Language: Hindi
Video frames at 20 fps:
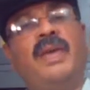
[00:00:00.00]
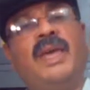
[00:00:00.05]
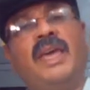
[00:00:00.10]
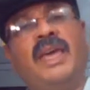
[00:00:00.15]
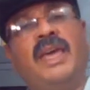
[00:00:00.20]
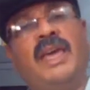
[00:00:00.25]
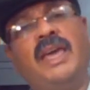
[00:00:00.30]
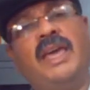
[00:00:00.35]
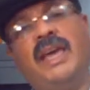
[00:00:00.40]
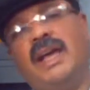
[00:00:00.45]

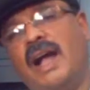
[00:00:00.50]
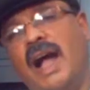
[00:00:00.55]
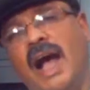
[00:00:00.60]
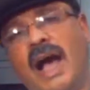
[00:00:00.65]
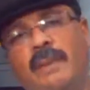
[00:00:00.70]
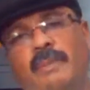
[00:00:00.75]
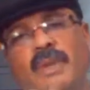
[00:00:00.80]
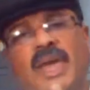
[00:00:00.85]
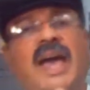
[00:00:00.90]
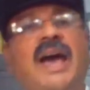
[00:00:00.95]
में
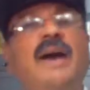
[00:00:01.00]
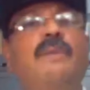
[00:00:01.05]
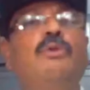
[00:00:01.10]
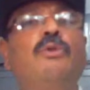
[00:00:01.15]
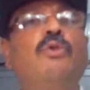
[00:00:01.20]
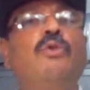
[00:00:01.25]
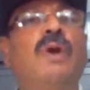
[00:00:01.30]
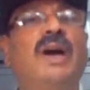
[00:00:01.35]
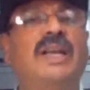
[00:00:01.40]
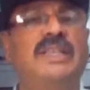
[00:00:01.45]
कामयाब
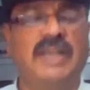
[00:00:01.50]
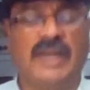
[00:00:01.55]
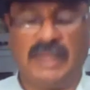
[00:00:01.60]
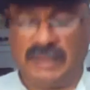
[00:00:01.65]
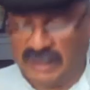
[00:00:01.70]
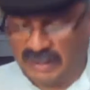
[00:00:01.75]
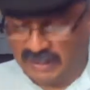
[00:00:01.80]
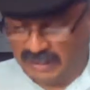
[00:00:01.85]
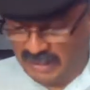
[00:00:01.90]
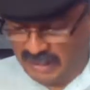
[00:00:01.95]
हुआ
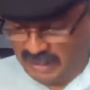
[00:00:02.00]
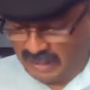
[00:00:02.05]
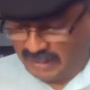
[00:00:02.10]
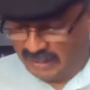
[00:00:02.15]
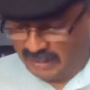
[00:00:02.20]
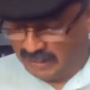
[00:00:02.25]
जाता था